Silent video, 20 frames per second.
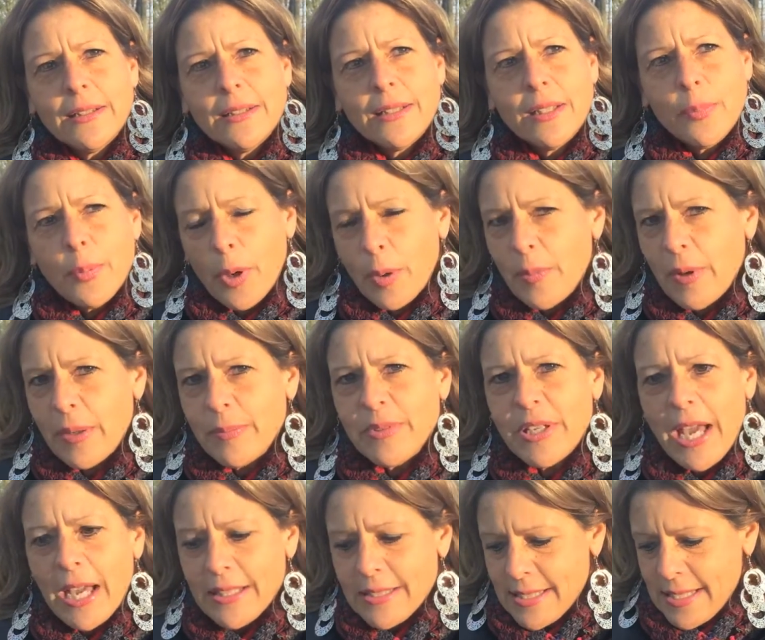des problèmes
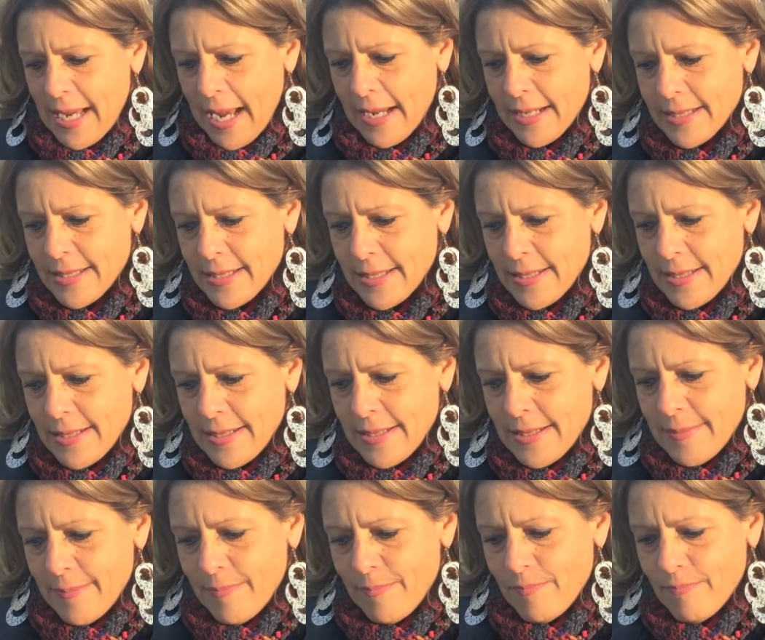cardiaques,
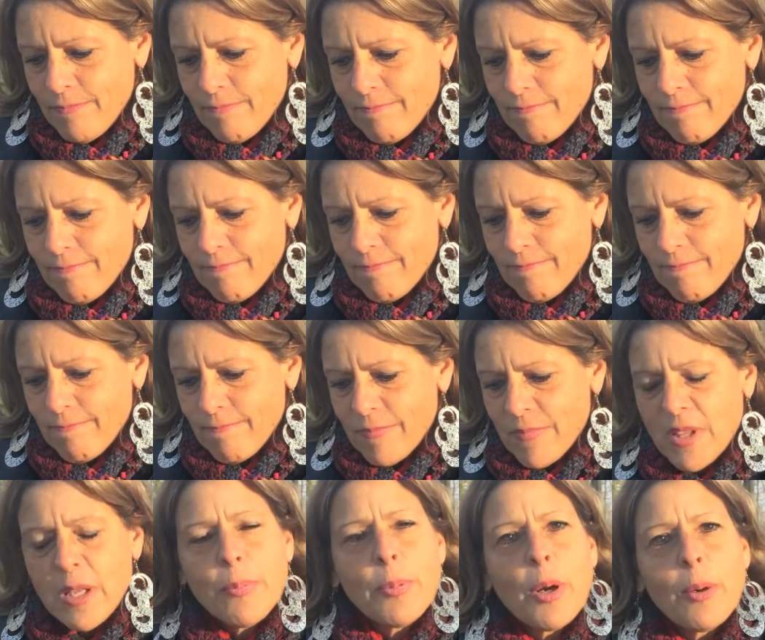
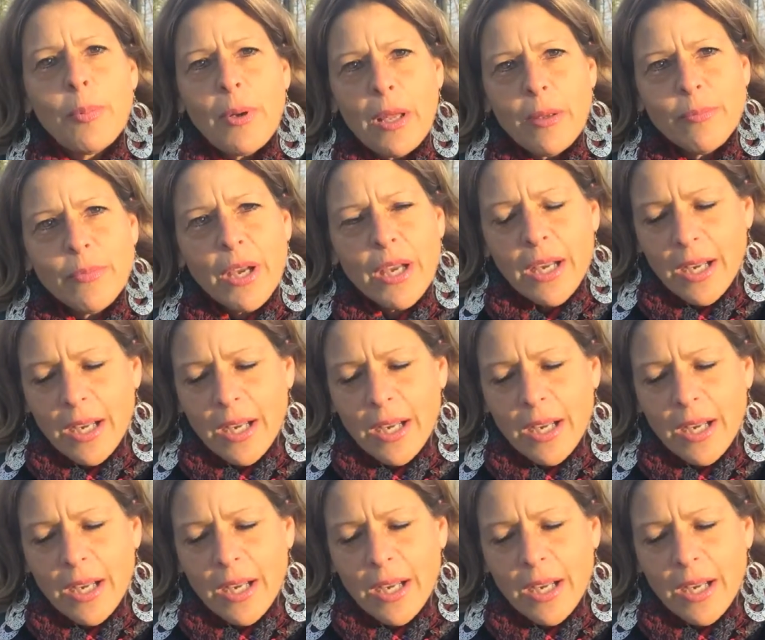des problèmes